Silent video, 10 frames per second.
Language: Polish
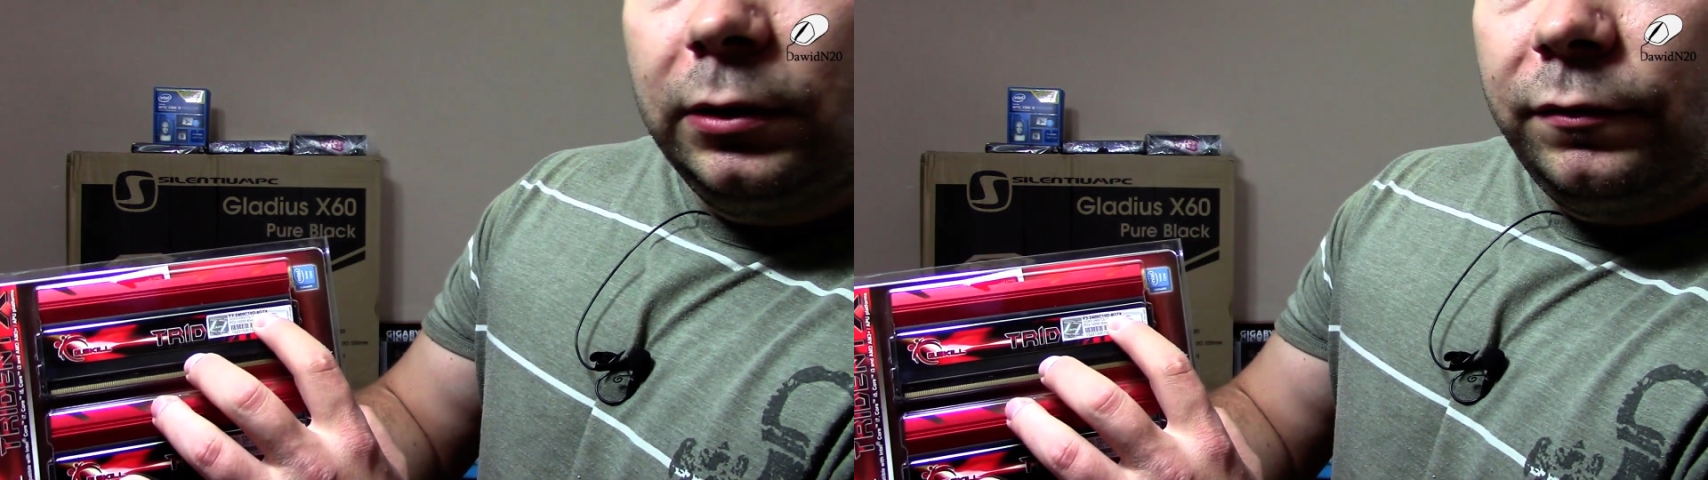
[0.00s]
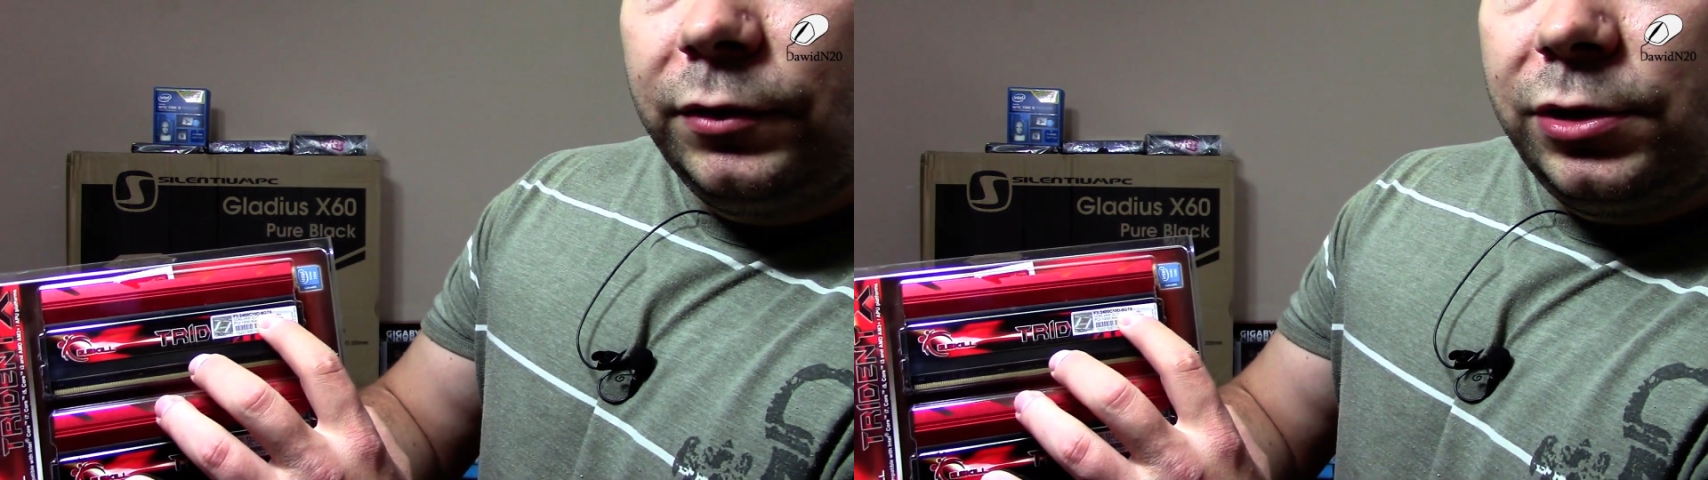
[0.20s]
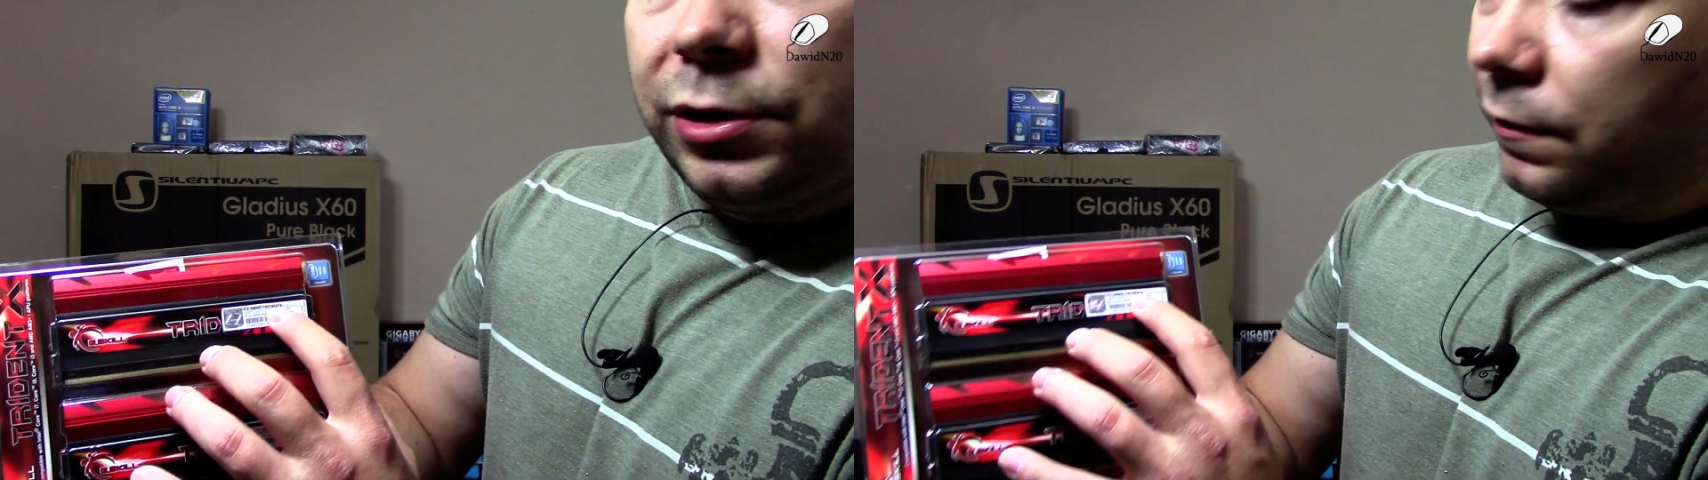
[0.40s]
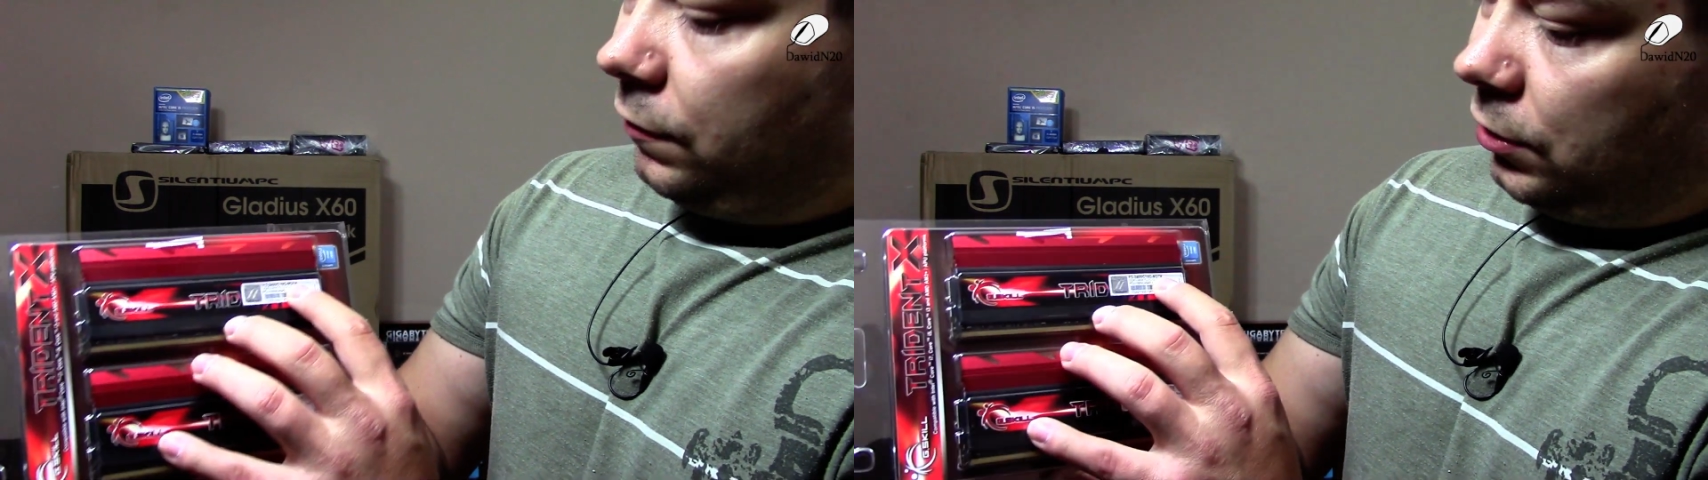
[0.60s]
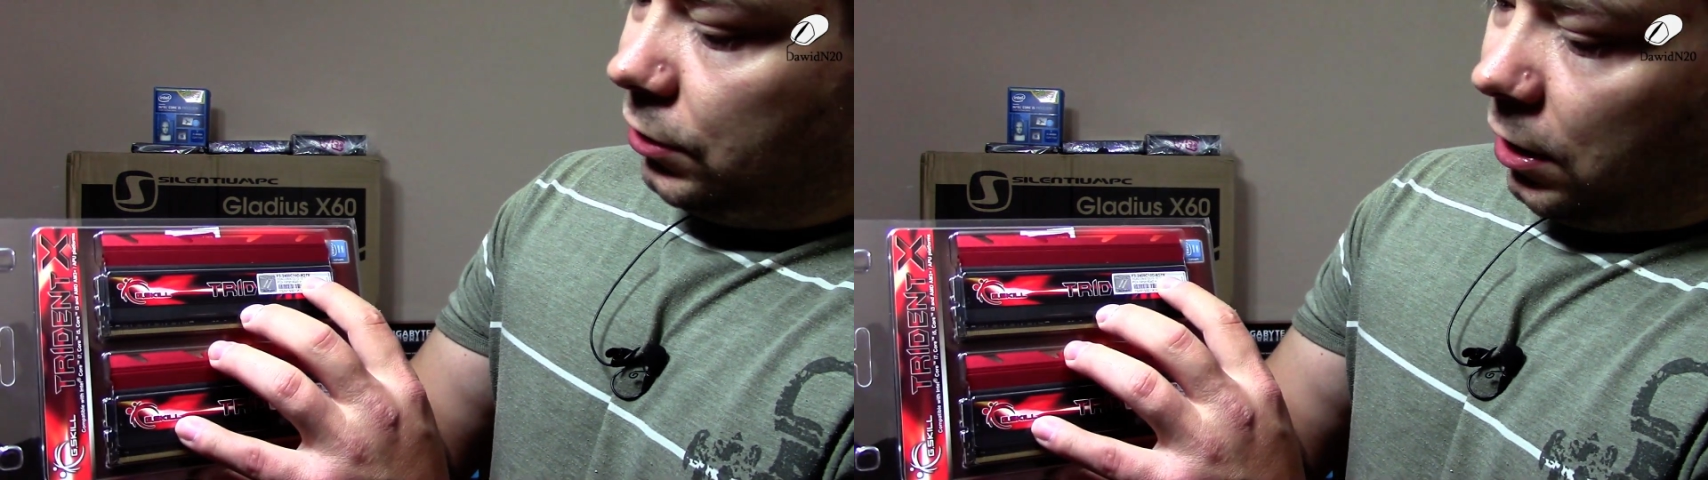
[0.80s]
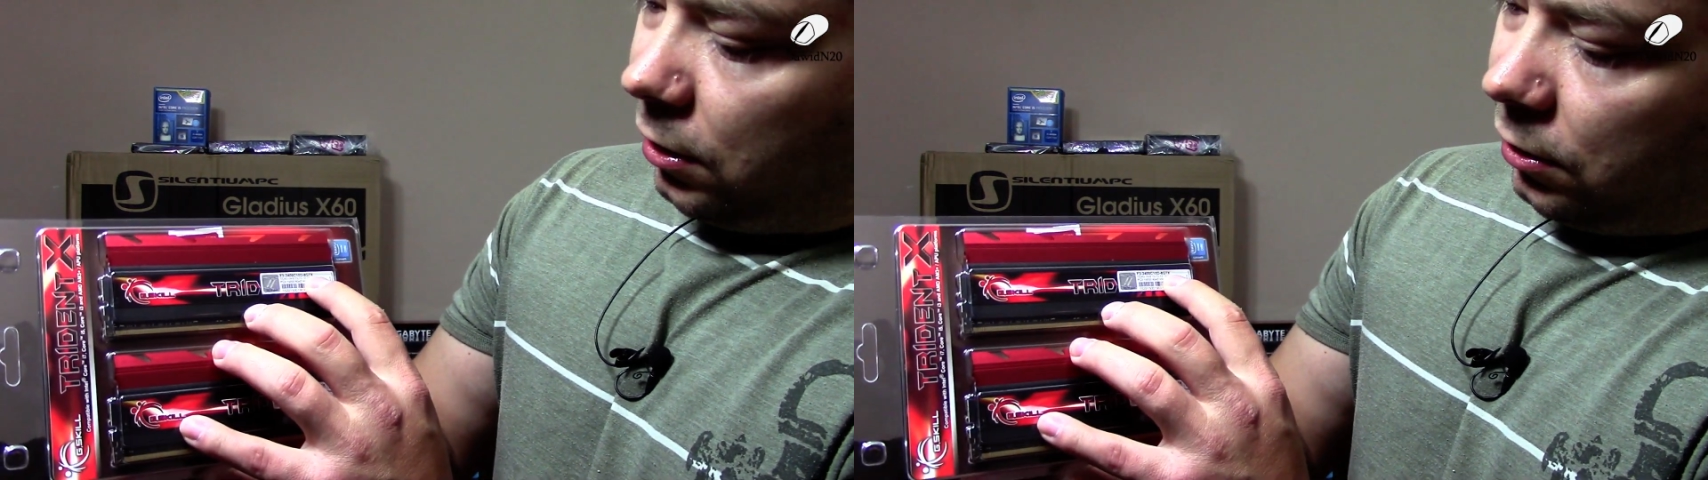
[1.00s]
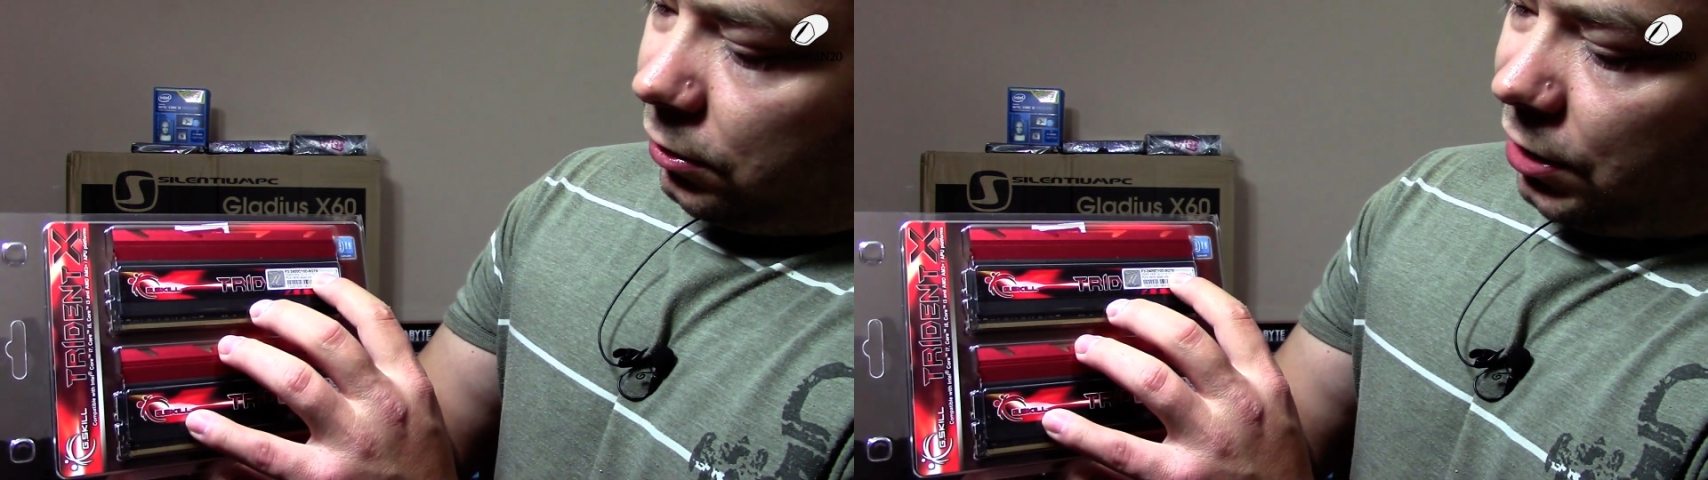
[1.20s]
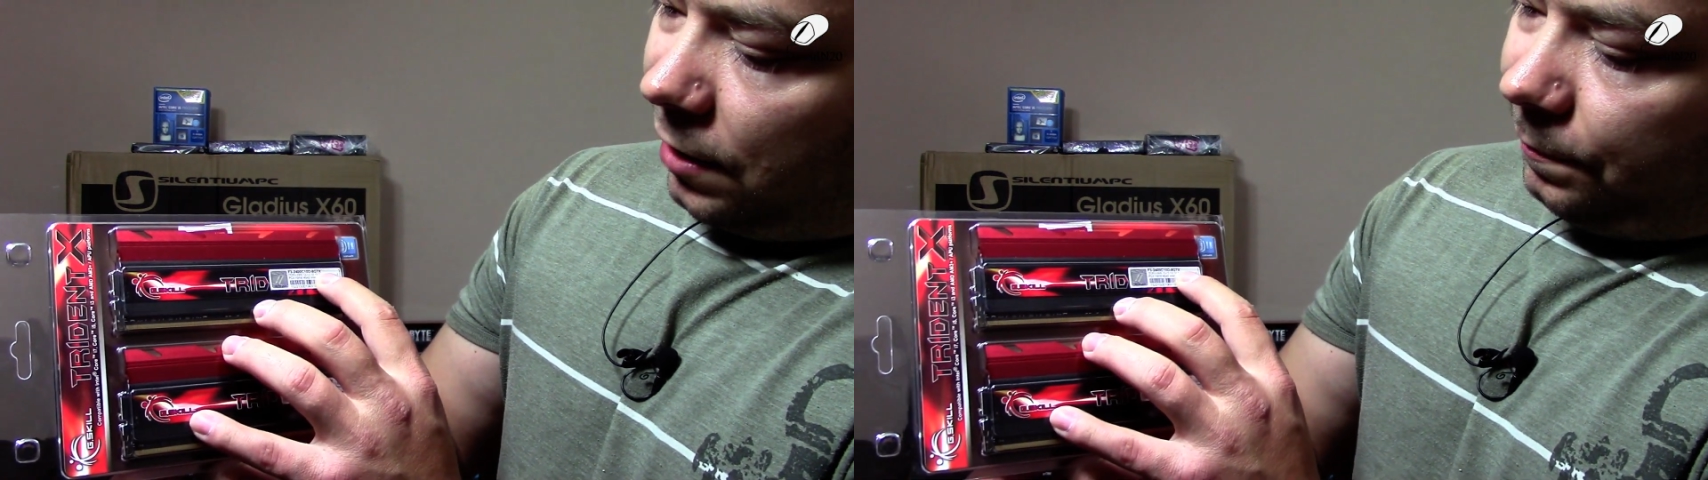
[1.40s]
Widzicie? Widzicie
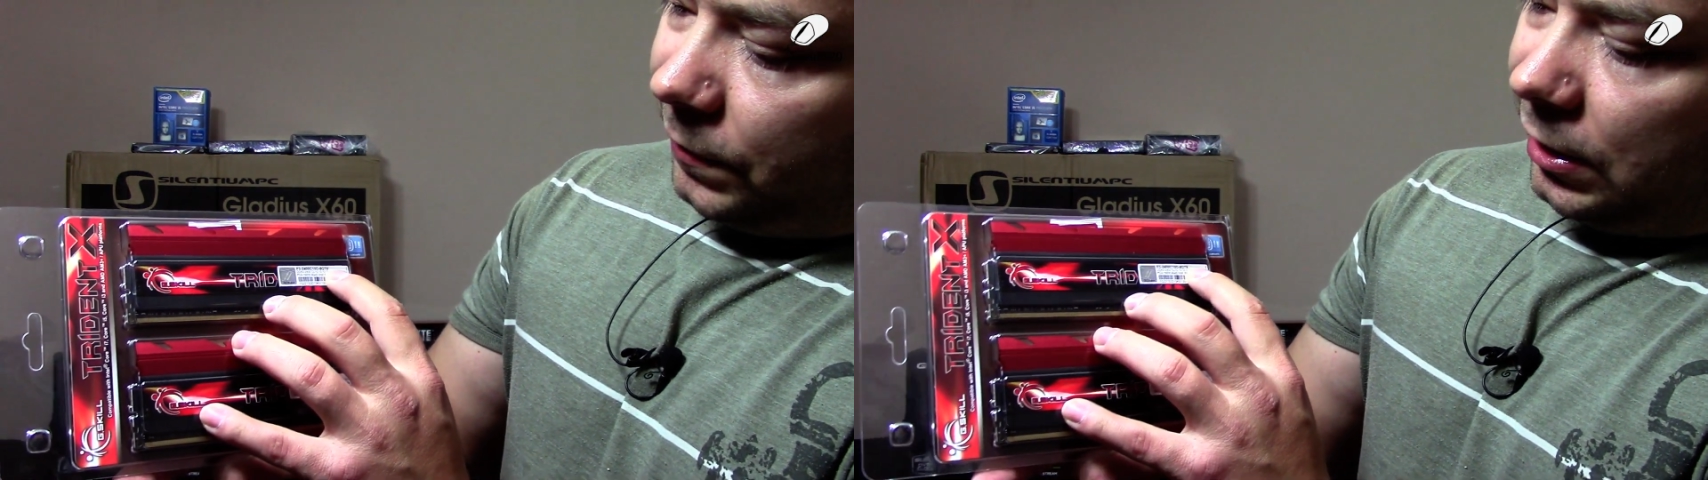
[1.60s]
8